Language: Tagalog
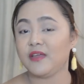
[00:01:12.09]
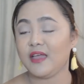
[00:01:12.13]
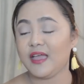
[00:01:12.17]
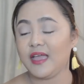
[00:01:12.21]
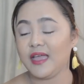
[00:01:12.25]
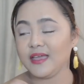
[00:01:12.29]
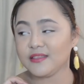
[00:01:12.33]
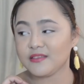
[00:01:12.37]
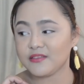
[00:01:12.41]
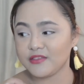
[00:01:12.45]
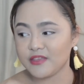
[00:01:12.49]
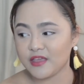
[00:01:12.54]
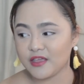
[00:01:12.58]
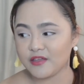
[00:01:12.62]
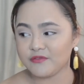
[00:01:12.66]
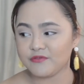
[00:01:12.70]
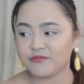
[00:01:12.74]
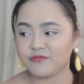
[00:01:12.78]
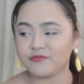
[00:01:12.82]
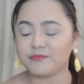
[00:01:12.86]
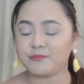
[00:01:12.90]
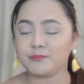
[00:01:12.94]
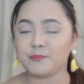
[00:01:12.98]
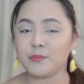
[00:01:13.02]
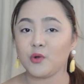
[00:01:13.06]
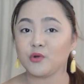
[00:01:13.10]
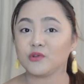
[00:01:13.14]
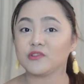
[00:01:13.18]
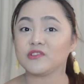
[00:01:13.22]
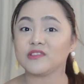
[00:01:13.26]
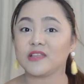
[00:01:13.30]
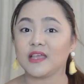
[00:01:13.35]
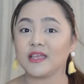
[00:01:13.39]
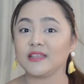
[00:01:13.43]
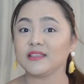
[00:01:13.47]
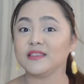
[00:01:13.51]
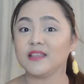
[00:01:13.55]
and they've
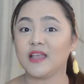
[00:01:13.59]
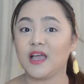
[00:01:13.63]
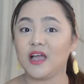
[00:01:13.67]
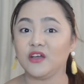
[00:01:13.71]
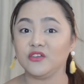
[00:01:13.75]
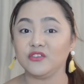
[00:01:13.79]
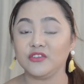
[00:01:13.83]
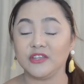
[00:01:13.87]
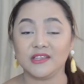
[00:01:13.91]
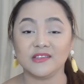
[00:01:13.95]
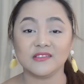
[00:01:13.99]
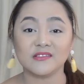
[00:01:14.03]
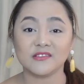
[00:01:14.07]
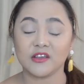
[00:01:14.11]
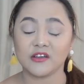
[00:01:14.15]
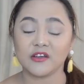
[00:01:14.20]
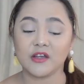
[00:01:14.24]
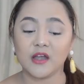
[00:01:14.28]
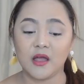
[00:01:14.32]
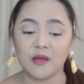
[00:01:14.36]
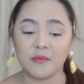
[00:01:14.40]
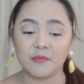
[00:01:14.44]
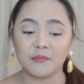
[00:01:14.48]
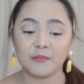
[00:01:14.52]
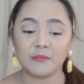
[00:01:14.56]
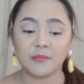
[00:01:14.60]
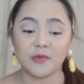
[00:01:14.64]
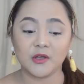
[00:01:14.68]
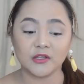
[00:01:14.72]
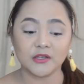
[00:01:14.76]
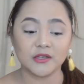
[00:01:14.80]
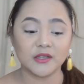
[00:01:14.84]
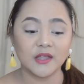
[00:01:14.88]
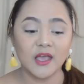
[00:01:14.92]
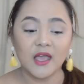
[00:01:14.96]
posted na ang Instagram. But